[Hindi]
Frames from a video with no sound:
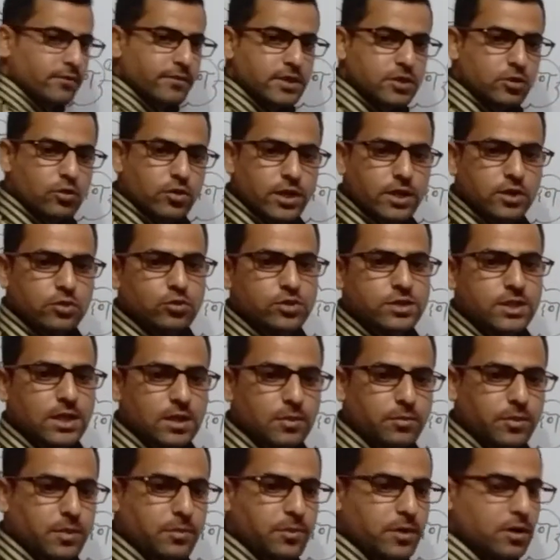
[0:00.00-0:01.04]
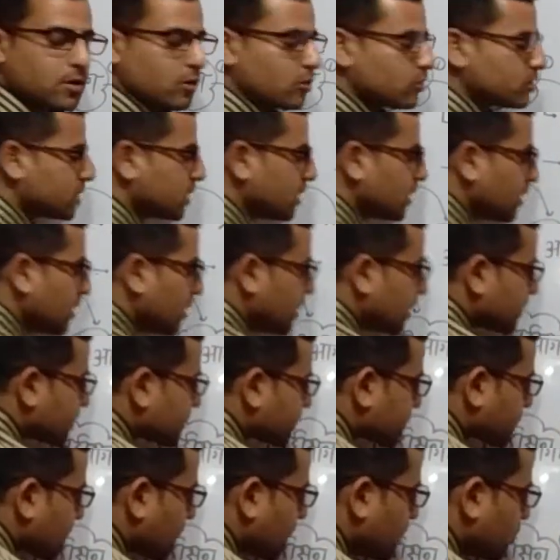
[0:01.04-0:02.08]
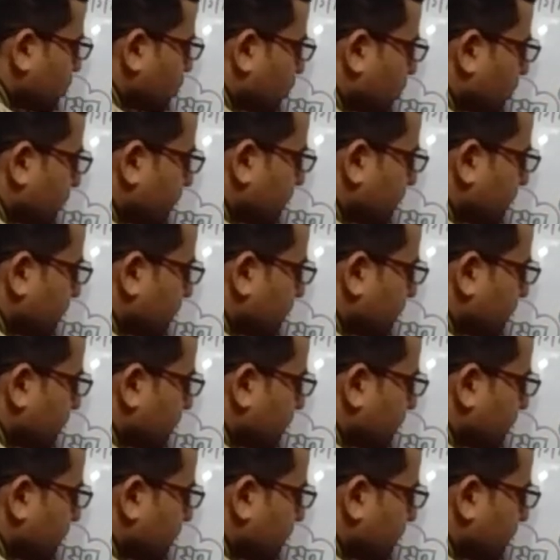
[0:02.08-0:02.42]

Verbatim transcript: विधि हो गई दूसरे नंबर पर कौन सी सहयोग